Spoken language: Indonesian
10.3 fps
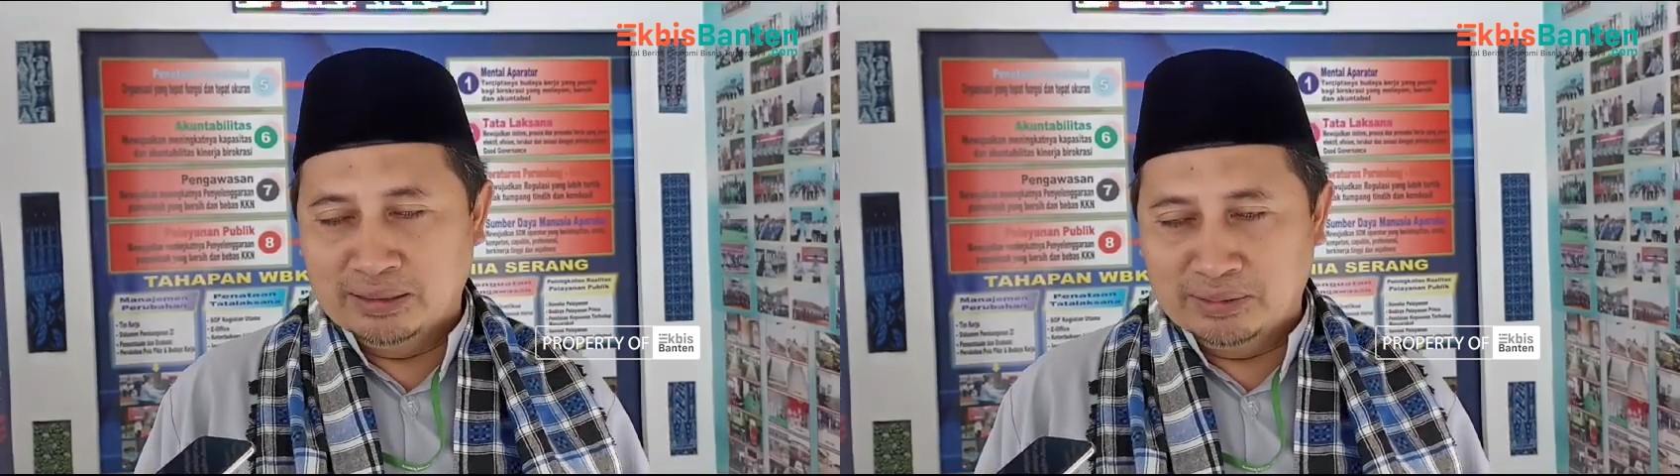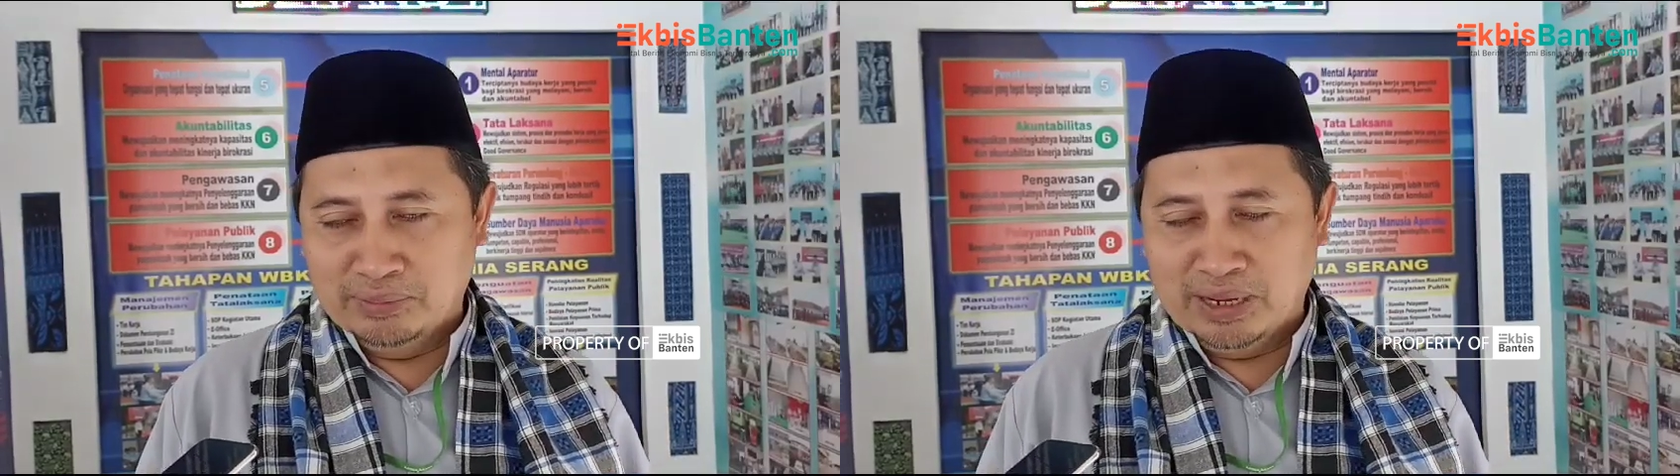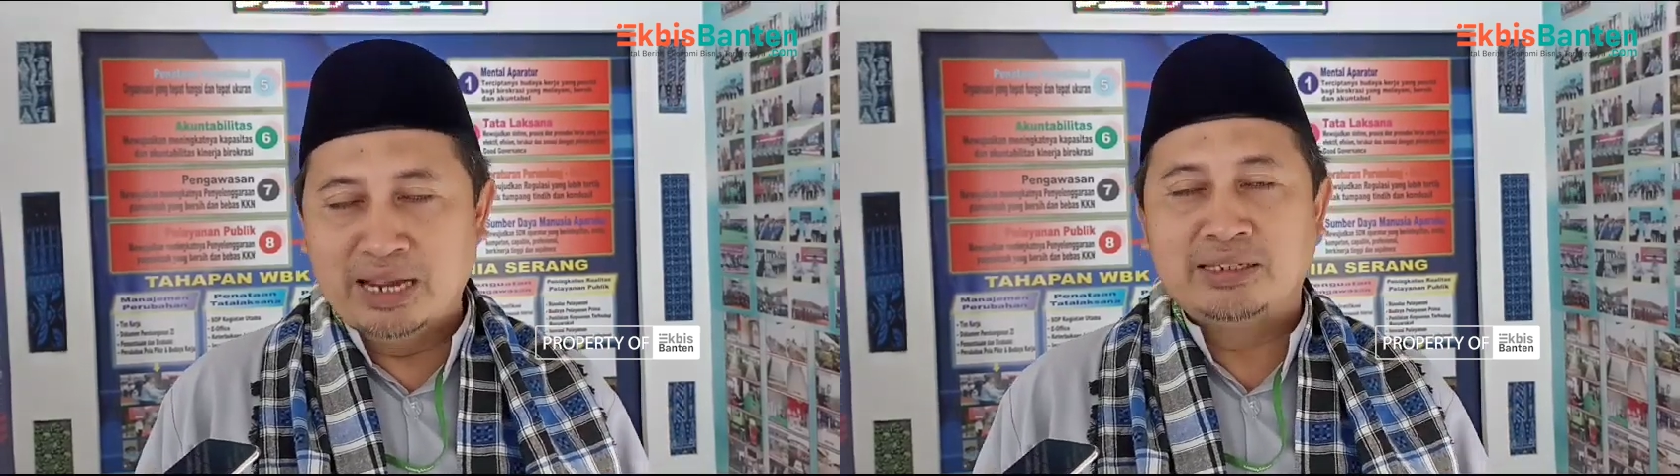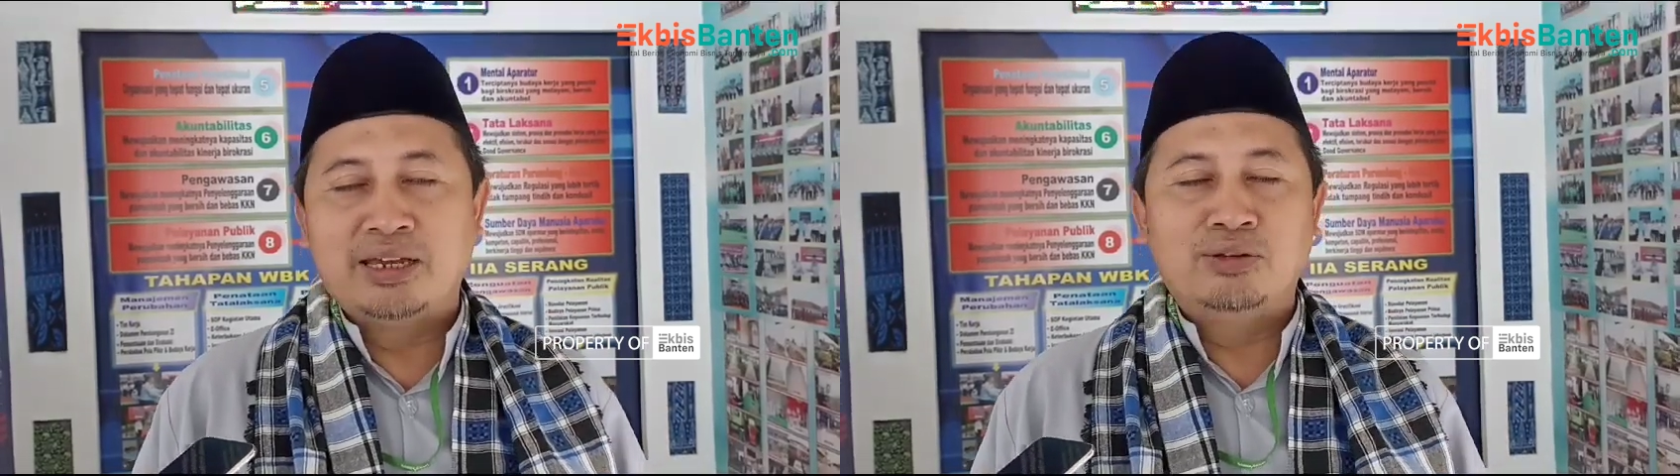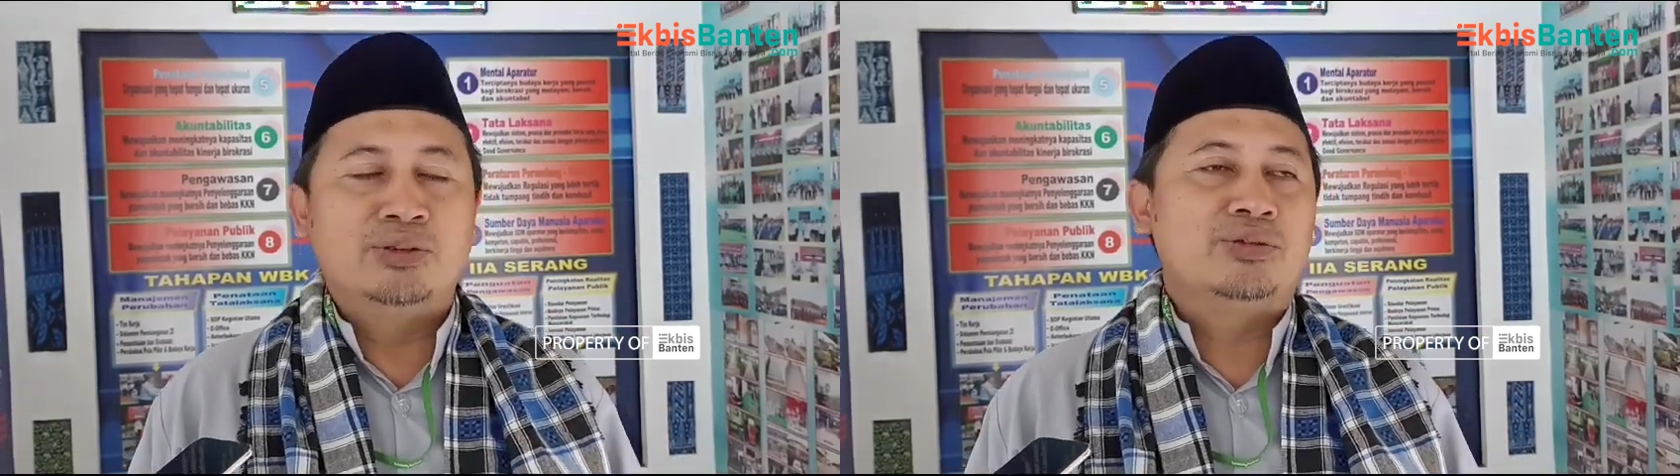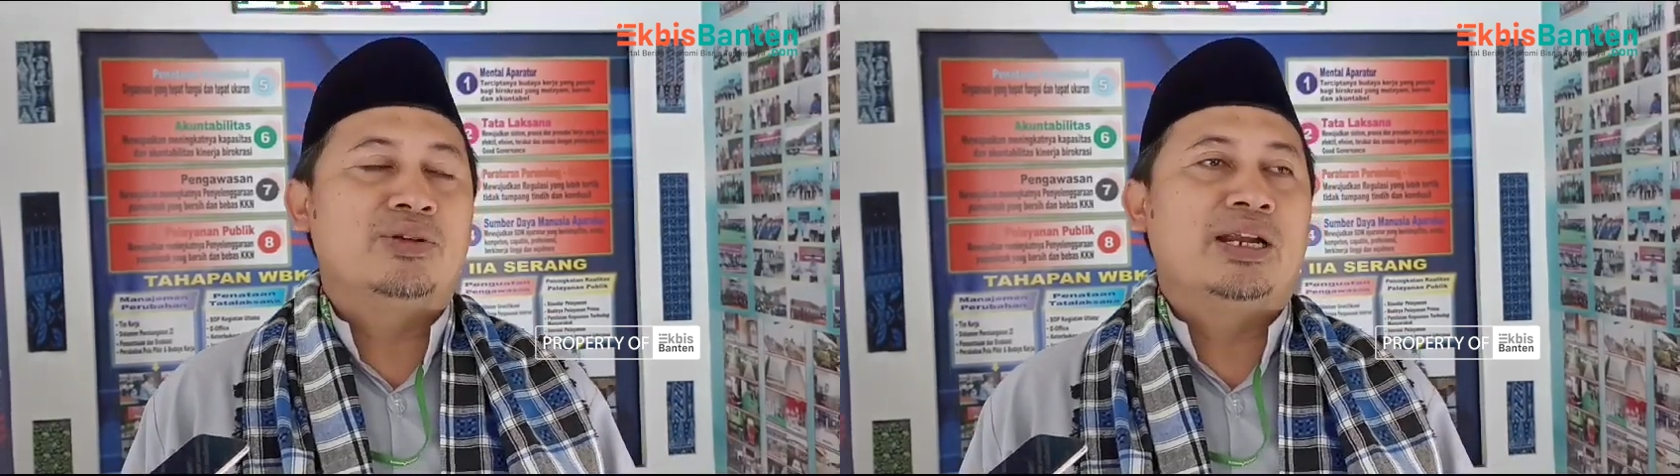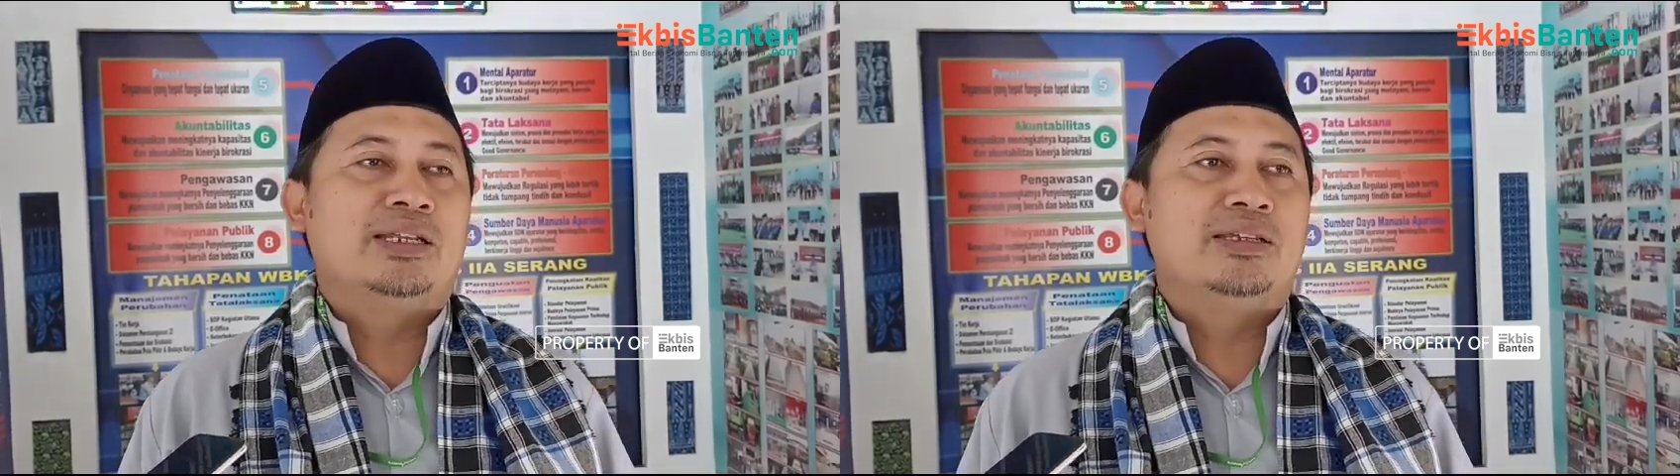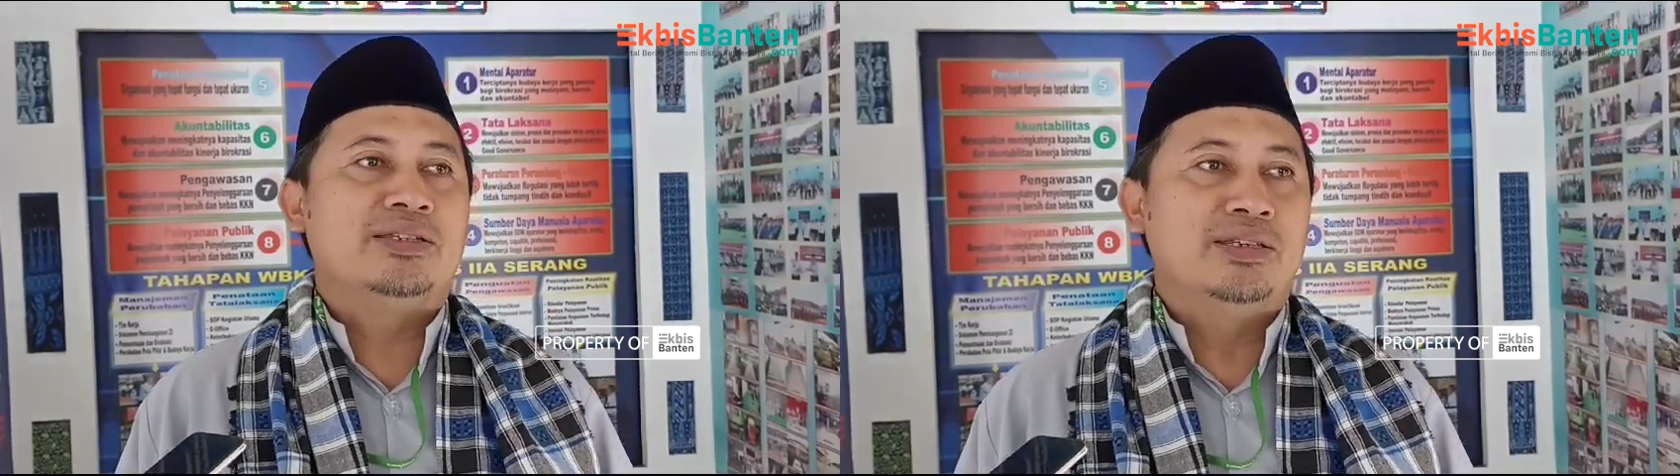eh, mengajak untuk
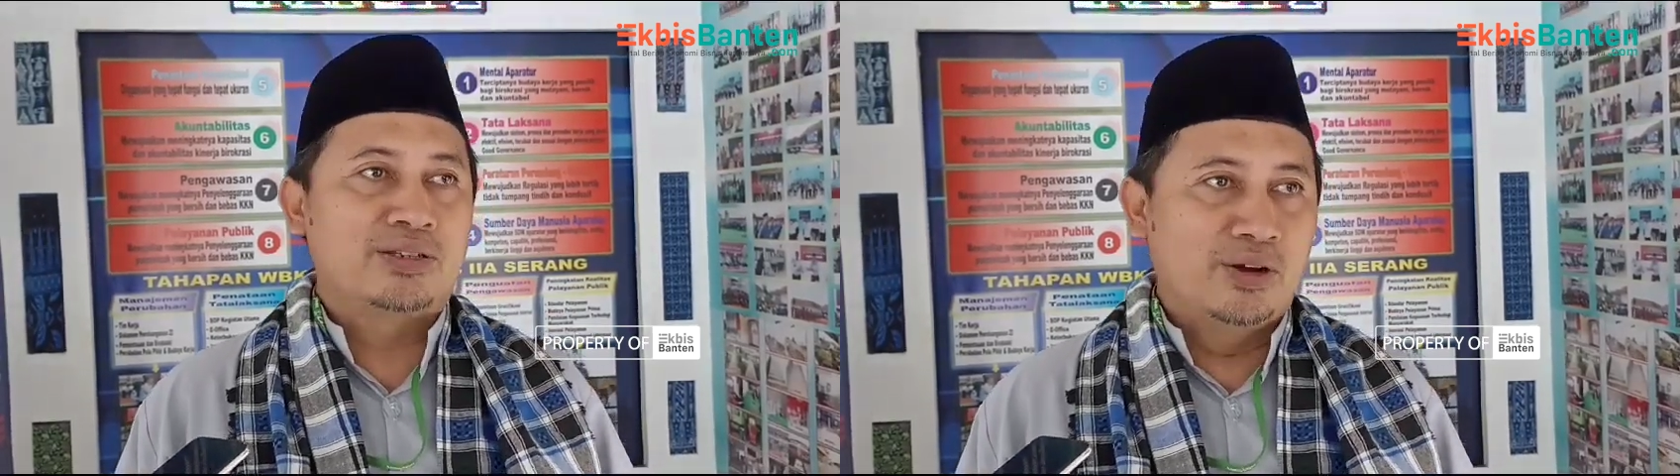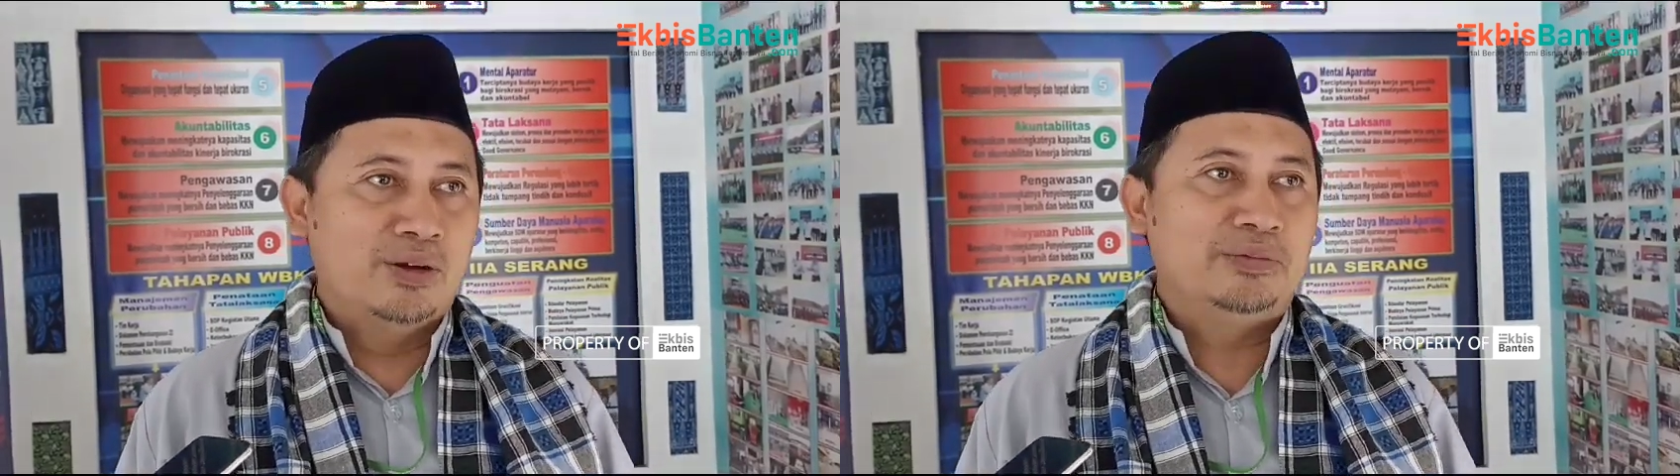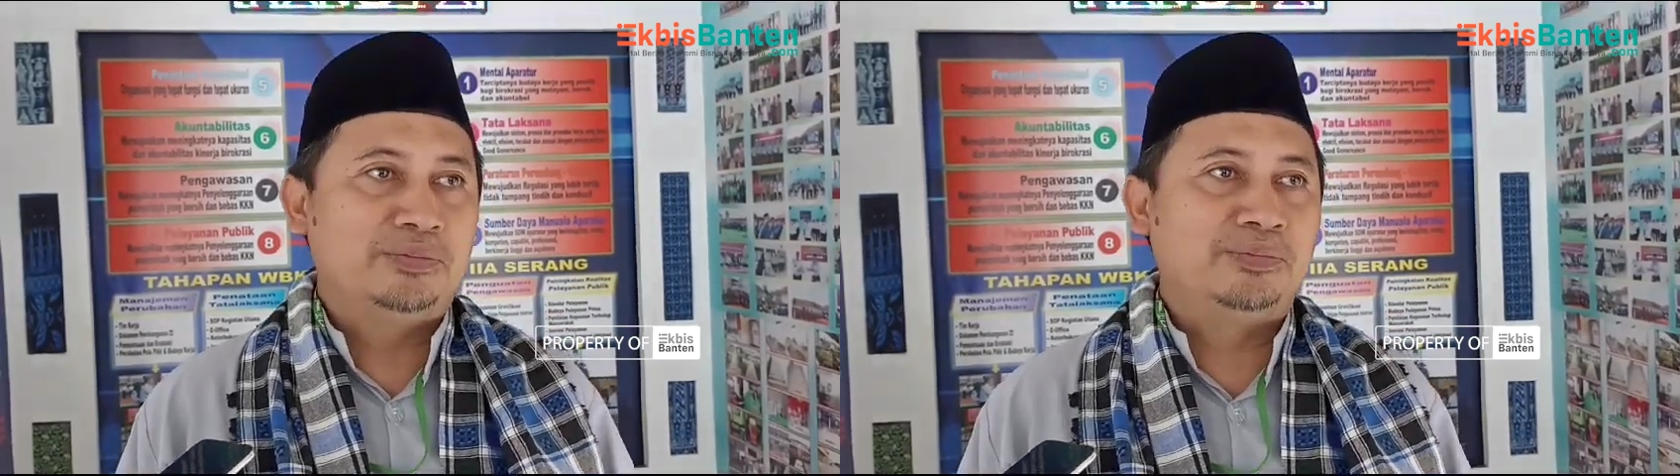sholat istisqa